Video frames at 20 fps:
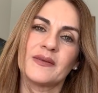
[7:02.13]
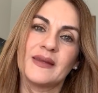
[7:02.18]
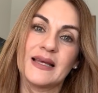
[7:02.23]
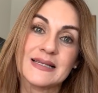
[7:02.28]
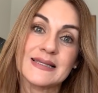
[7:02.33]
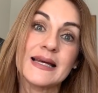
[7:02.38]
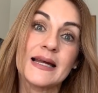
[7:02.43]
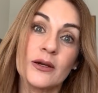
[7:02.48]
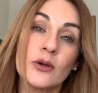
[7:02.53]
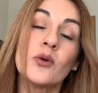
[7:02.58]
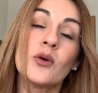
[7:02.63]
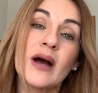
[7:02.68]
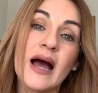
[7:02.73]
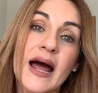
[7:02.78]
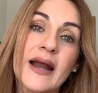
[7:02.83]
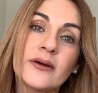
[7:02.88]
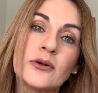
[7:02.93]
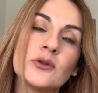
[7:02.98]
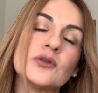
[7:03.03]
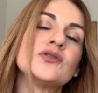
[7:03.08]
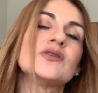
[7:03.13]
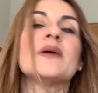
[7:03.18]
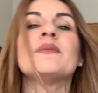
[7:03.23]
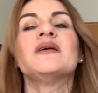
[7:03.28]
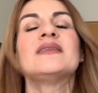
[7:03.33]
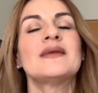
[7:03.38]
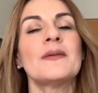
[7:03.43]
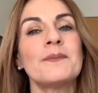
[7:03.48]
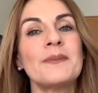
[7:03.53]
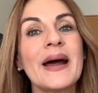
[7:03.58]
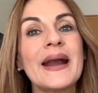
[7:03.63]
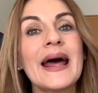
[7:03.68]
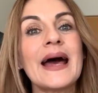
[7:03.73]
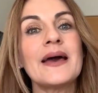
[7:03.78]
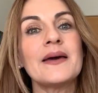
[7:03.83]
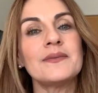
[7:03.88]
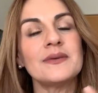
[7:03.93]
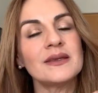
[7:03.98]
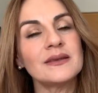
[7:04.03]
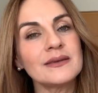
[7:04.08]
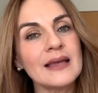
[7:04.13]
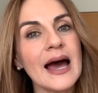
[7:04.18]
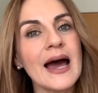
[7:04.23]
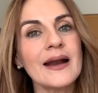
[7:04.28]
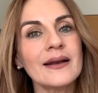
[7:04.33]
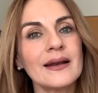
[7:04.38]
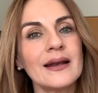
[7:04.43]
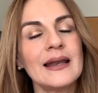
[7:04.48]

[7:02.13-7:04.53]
desde el lugar justamente para evitar